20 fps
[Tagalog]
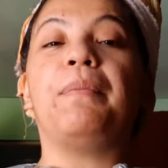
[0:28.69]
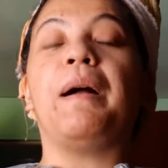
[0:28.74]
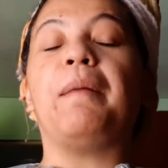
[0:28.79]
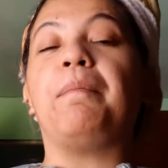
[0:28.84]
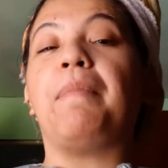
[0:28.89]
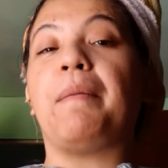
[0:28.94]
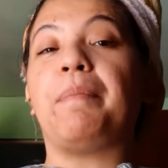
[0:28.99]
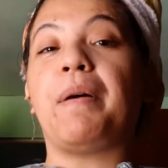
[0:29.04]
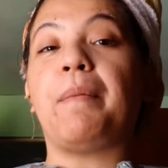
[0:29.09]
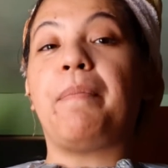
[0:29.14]

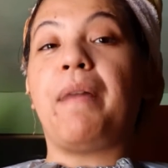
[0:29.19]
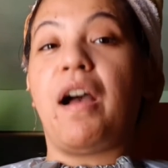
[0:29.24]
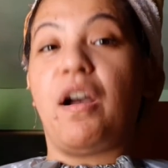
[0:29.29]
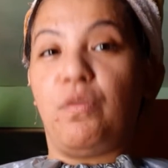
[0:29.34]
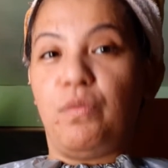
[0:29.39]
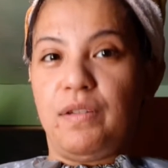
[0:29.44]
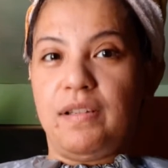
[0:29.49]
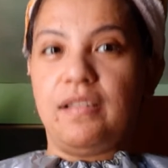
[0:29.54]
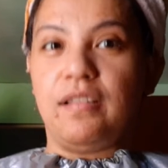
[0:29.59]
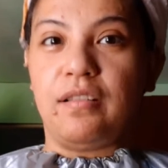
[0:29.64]

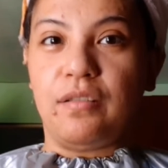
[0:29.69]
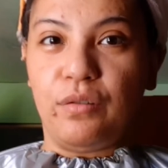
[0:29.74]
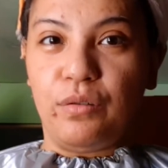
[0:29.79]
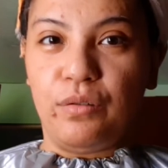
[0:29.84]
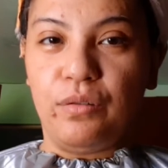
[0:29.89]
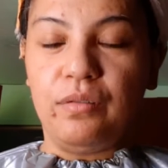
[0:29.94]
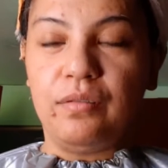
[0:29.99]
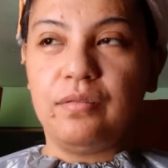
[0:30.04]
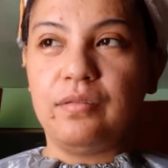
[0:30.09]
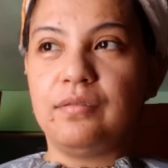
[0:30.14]
pagpapapawis
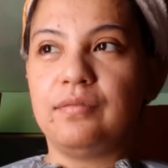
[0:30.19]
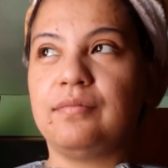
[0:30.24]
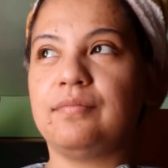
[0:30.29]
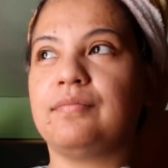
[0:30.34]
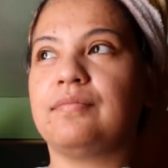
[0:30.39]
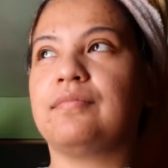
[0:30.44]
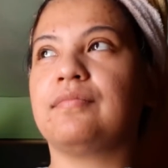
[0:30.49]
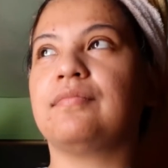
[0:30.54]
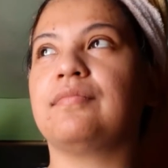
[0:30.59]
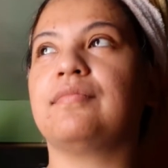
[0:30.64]
ko.
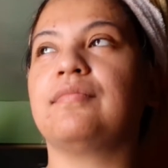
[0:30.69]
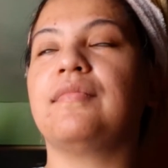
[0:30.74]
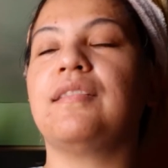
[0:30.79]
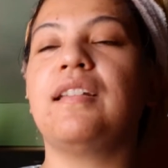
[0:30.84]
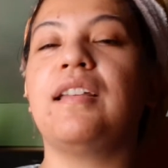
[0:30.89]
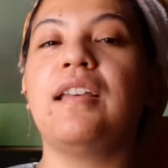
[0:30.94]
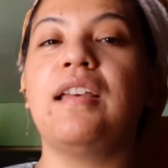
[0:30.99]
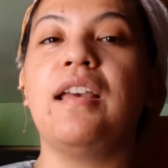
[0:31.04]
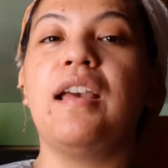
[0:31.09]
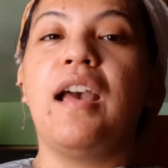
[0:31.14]

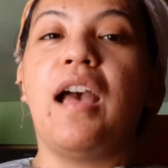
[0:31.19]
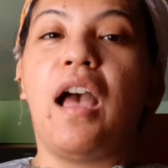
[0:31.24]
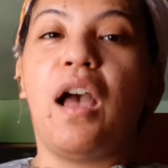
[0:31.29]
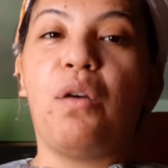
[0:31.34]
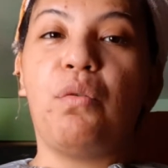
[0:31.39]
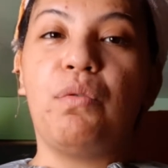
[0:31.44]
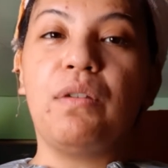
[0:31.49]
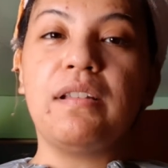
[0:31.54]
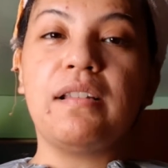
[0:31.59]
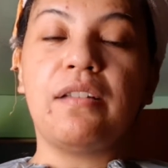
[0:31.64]

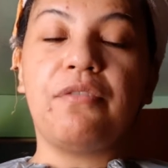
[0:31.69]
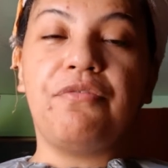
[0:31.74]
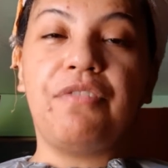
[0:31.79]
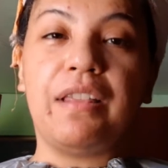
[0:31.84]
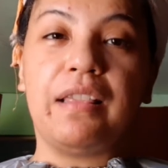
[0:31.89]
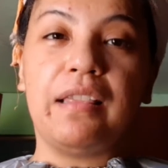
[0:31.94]
I was a